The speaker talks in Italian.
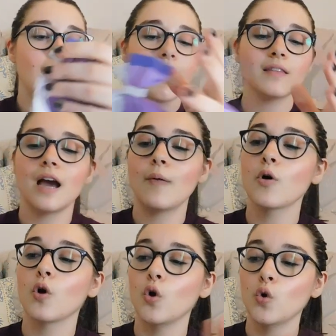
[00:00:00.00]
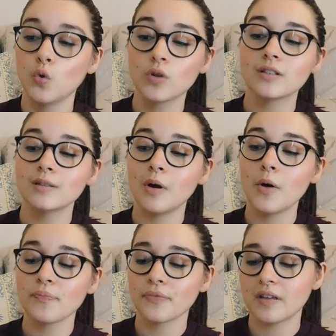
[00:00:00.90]
andiamo con
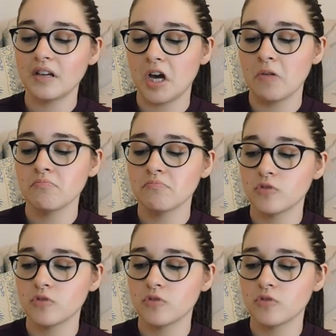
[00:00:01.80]
l'ultimo che